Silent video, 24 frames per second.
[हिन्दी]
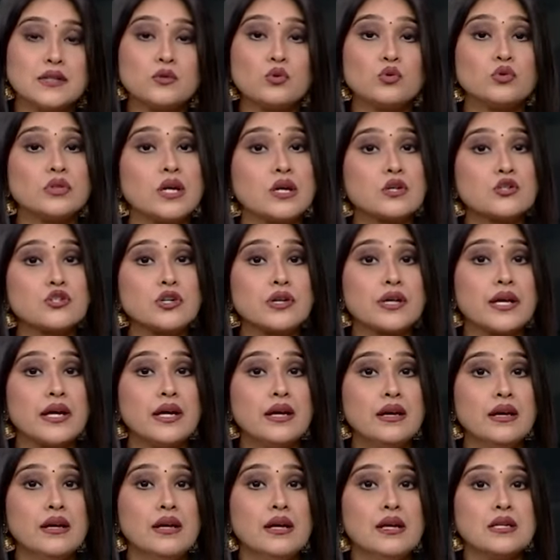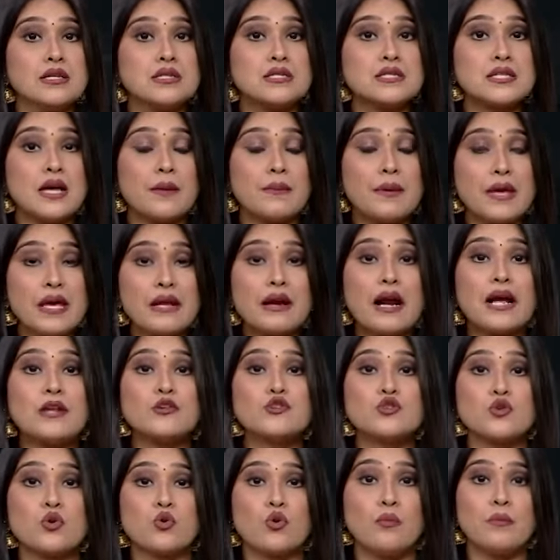तो दक्षिण के सभी
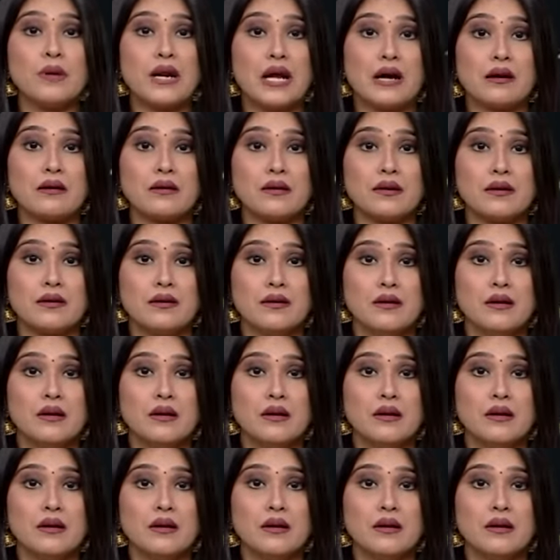राज्यों को मिलाकर